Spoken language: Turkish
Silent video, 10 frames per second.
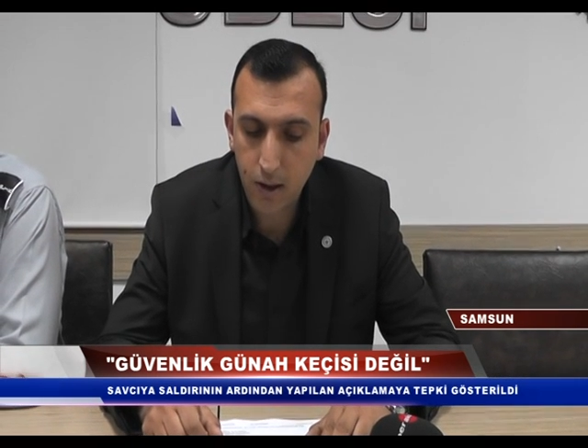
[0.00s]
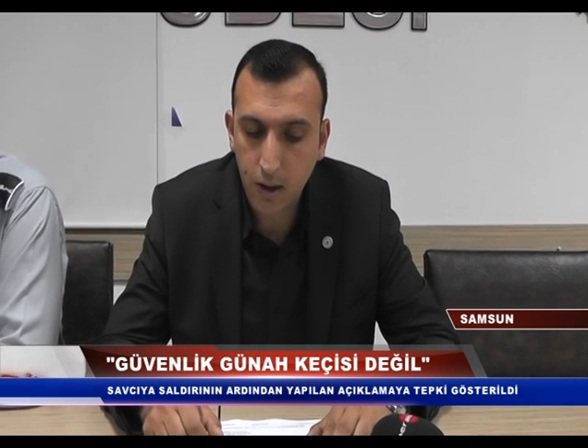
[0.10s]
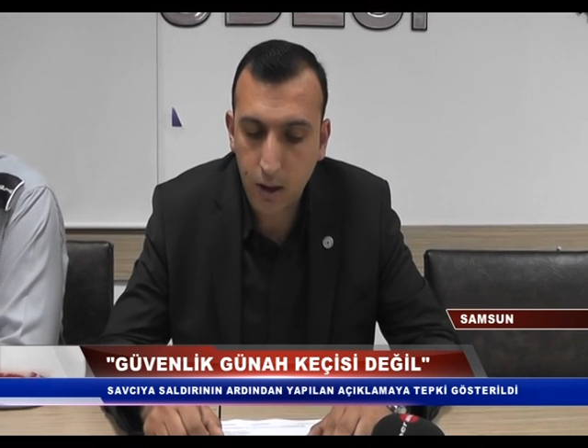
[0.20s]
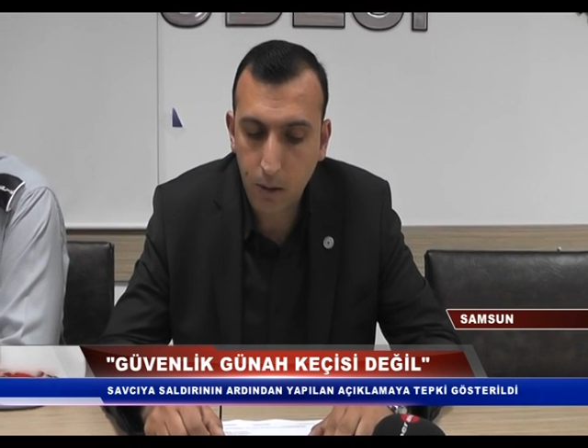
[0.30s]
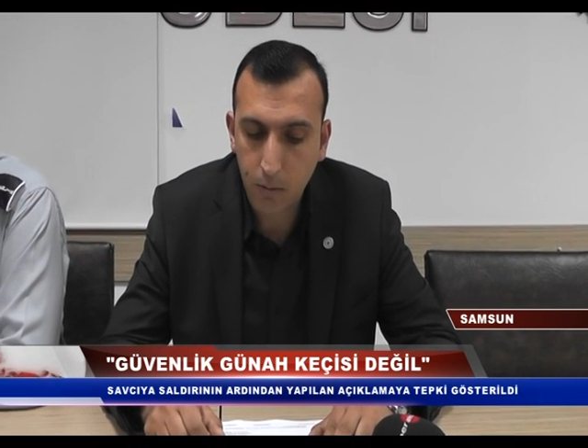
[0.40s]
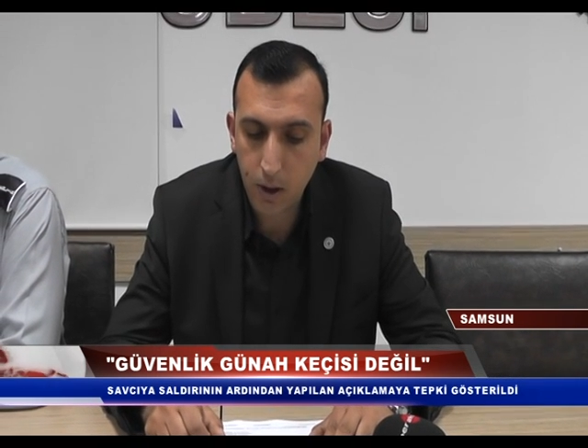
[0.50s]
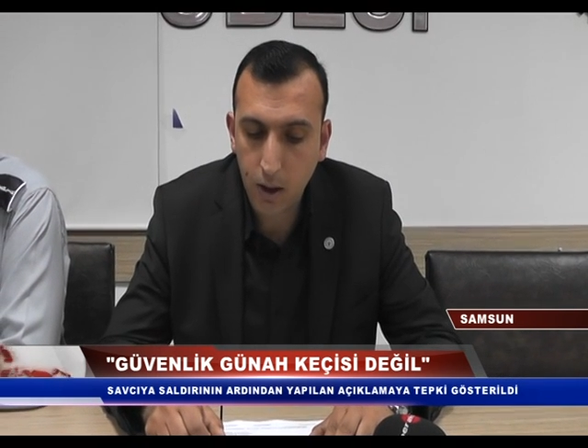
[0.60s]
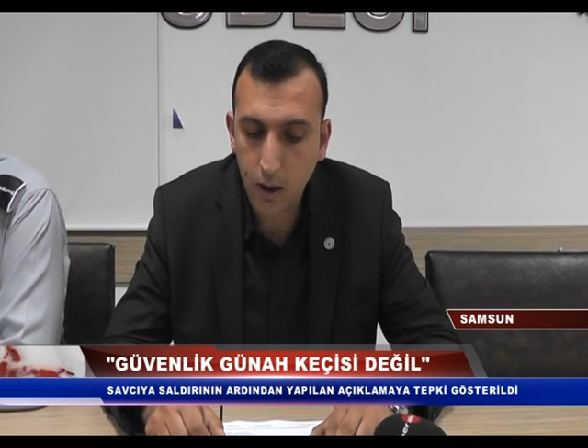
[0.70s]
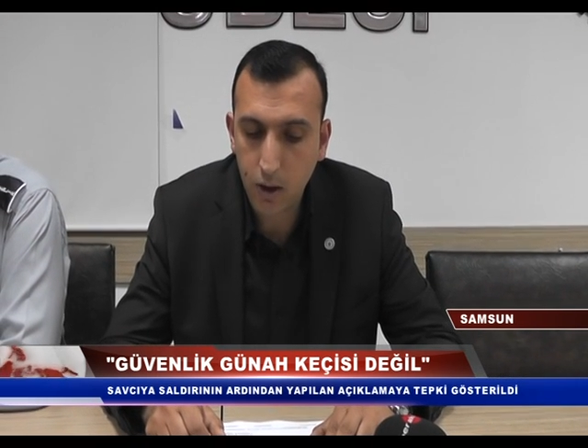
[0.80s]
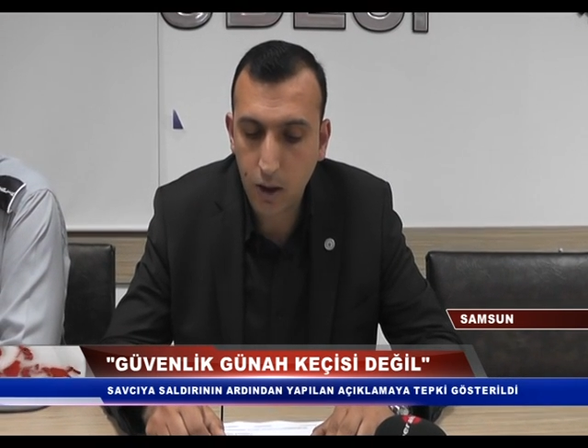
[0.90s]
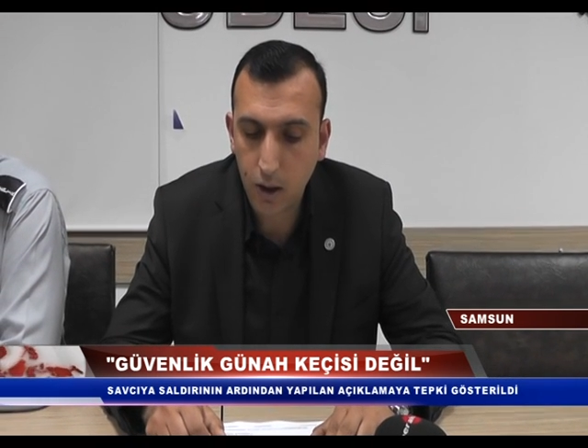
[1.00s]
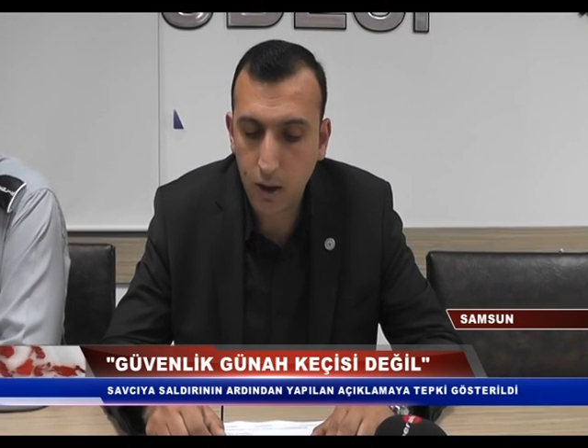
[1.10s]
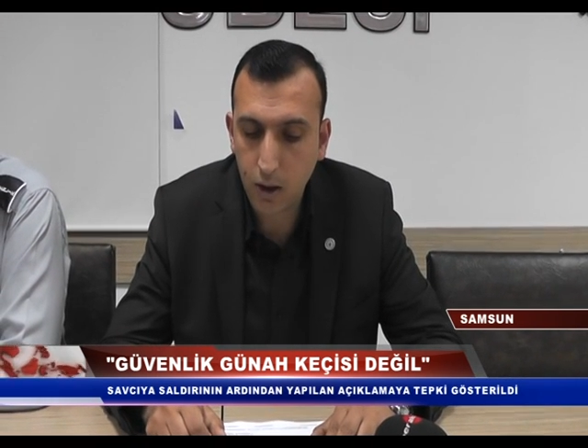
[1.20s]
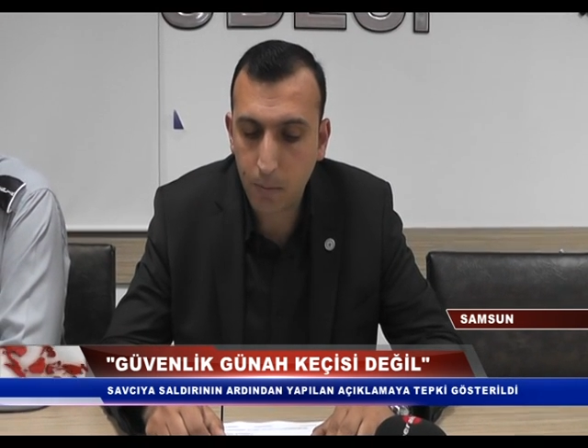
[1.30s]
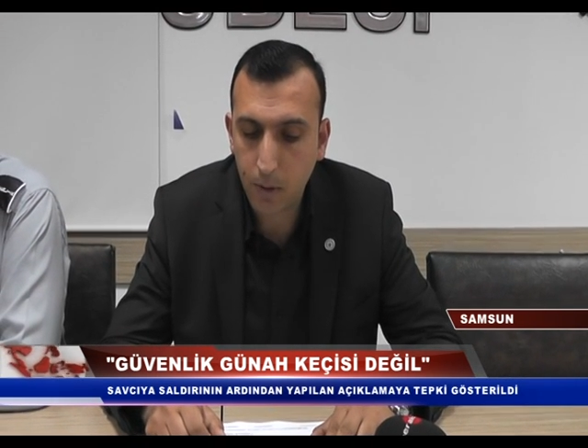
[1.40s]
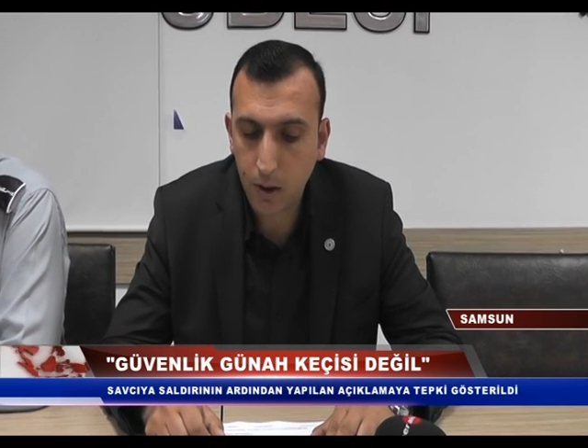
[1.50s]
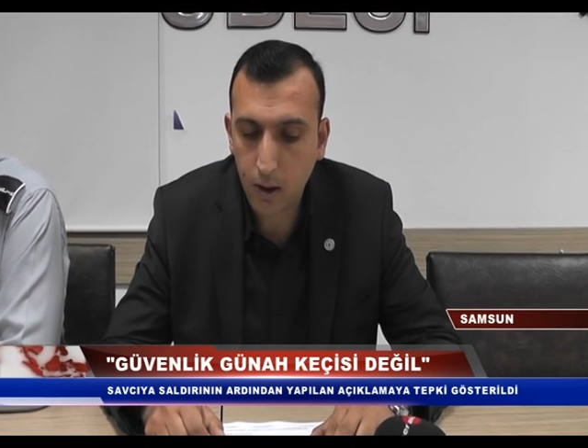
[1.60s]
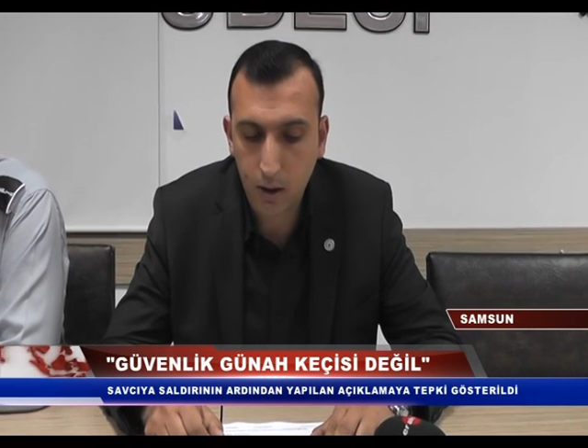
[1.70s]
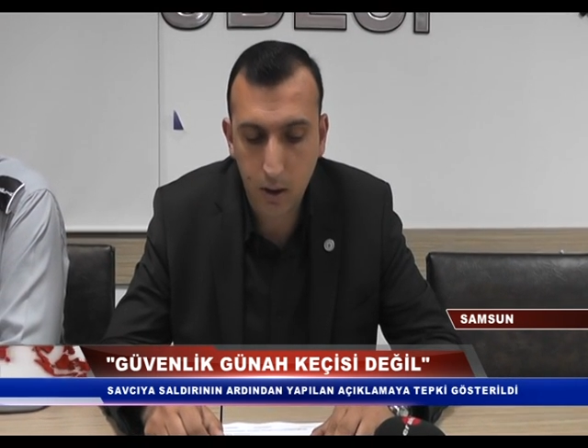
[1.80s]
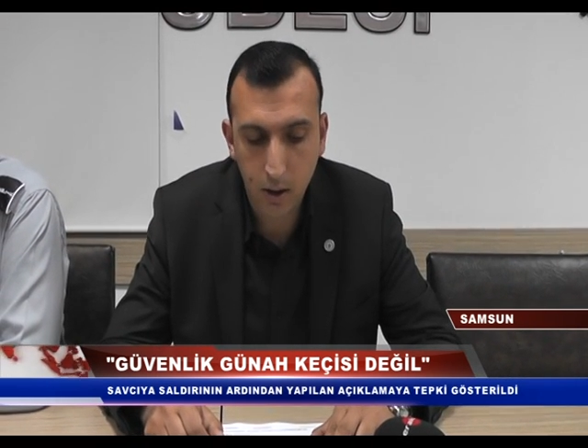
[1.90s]
de reklamını en iyi şekilde yaparak
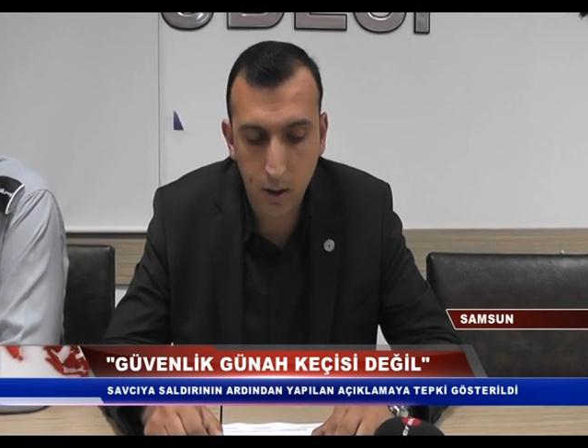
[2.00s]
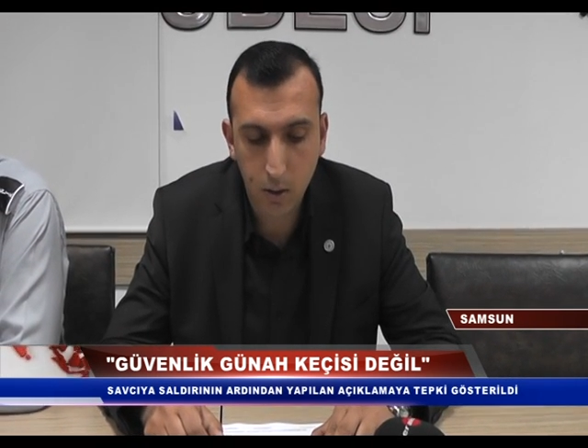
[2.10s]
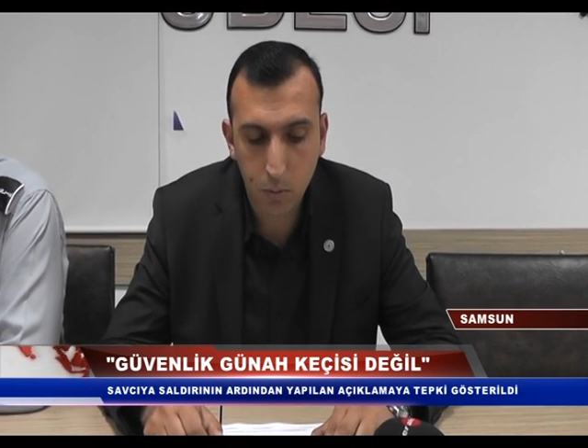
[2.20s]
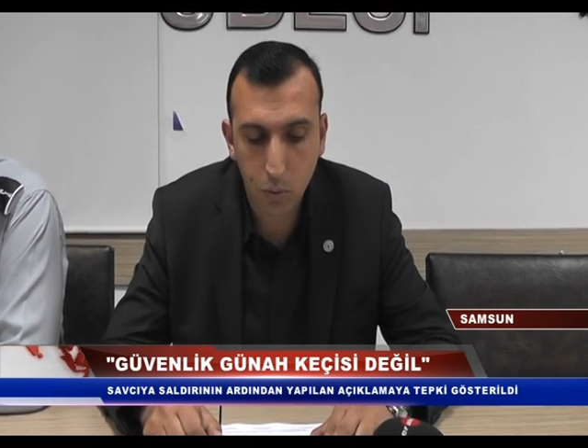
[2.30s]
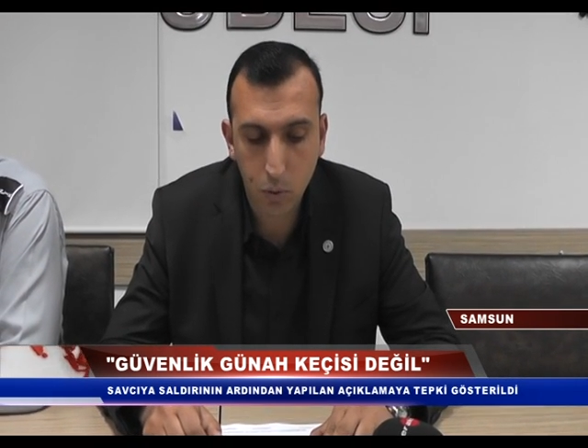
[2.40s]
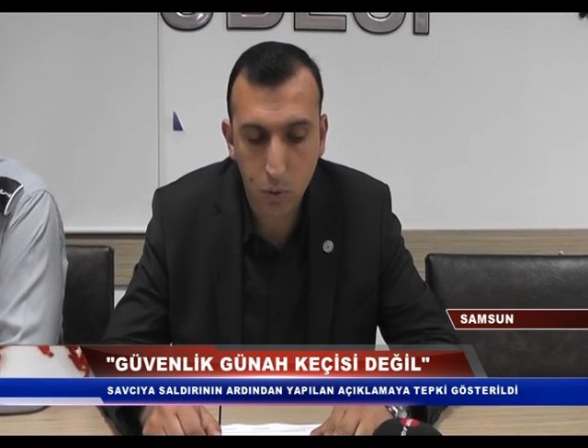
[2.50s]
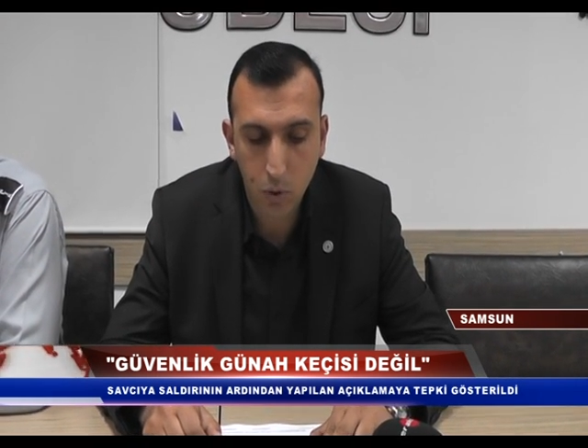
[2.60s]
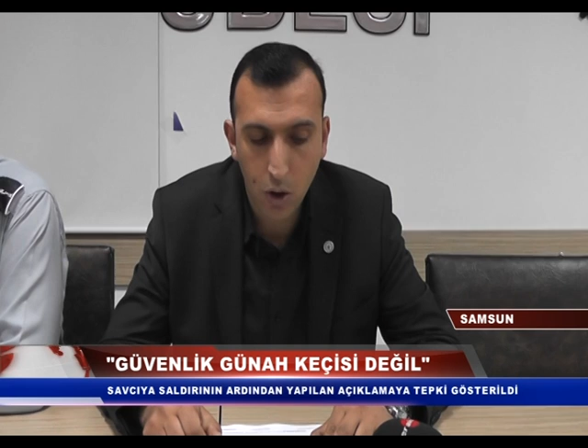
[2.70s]
adliyede bu